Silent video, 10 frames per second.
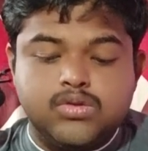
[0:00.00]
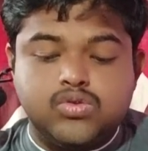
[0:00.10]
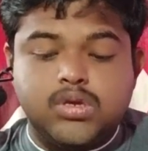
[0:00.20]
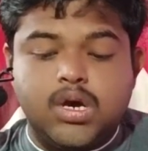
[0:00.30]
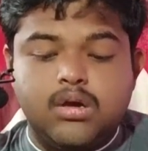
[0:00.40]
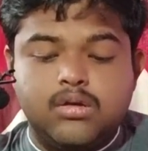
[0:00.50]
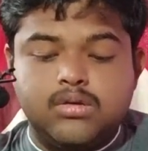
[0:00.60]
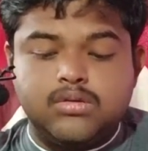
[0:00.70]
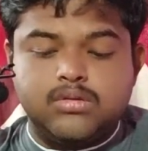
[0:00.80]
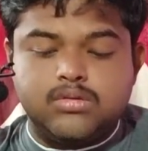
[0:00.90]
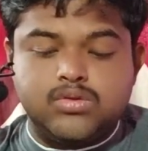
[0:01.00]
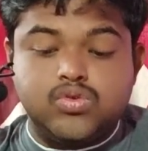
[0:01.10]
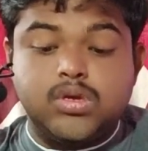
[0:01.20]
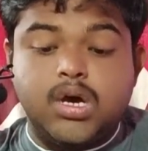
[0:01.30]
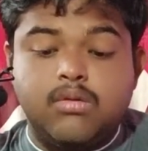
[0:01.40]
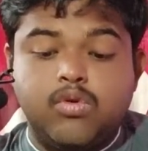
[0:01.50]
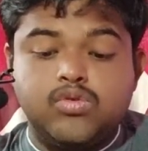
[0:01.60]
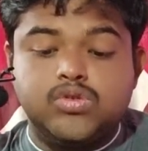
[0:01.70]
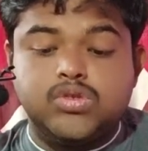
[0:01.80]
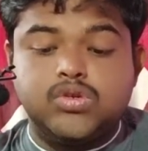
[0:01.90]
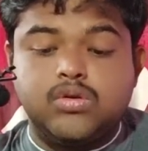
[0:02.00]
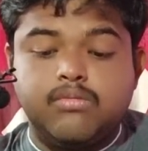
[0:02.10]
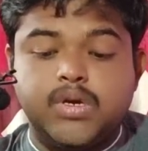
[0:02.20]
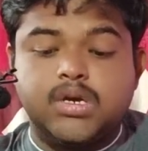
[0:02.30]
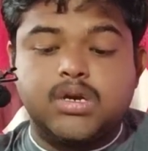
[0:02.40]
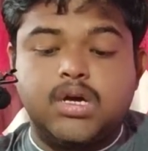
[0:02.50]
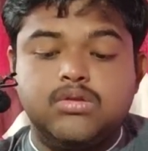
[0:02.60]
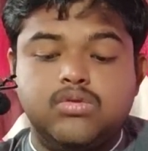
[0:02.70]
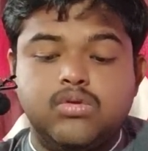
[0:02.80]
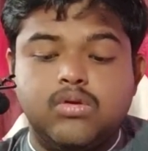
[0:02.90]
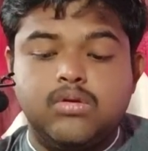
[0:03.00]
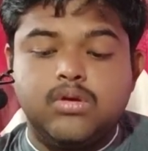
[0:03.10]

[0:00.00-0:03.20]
যুধা যুধা মনুশ্চ বিক্রান্ত